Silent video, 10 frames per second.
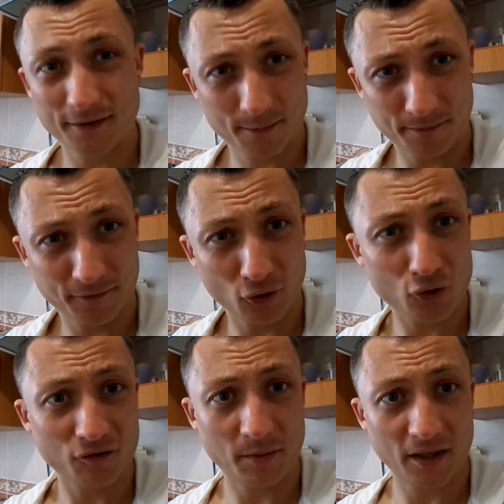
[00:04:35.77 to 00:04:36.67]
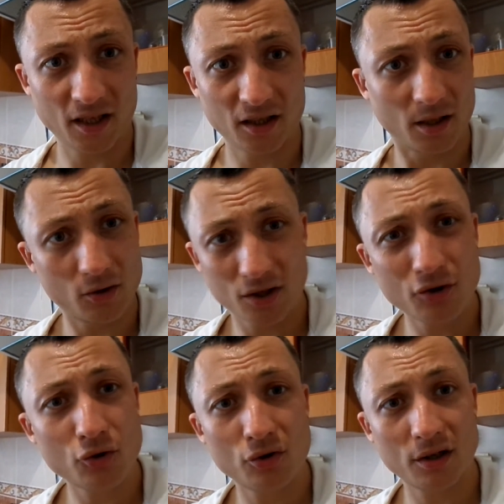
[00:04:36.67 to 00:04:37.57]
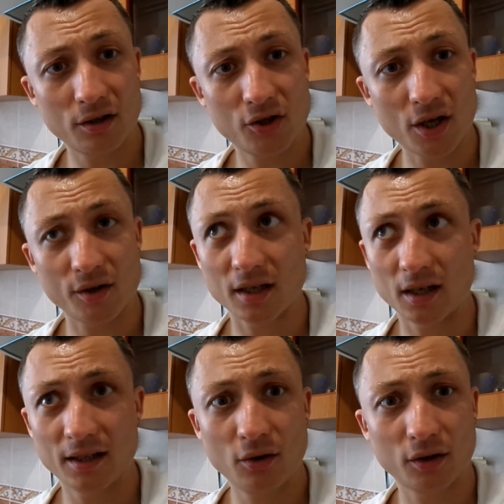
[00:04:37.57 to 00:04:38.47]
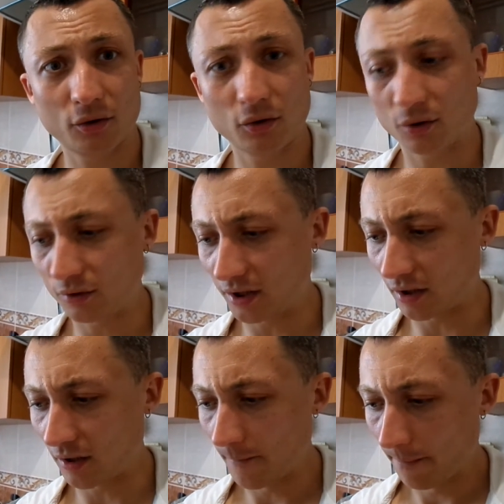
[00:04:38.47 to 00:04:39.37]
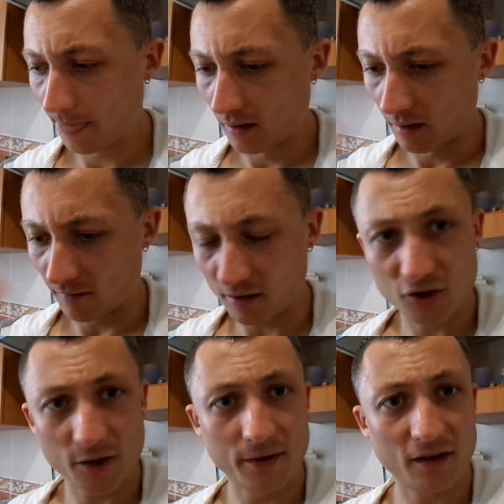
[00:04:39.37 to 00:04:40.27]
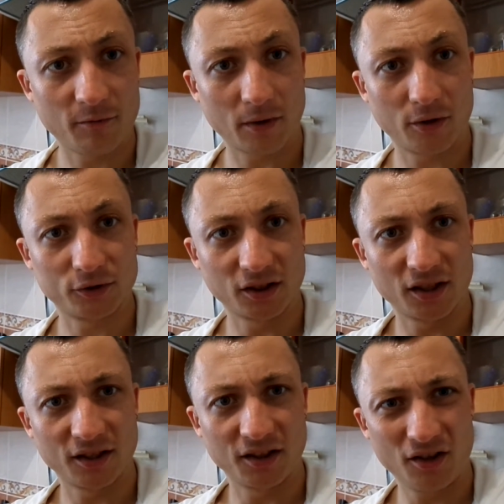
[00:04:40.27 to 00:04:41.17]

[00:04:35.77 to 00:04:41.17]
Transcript: в то, что в пакетике, они чуть-чуть отличаются, а те, от которые вот этих волшебников продаются на рынке.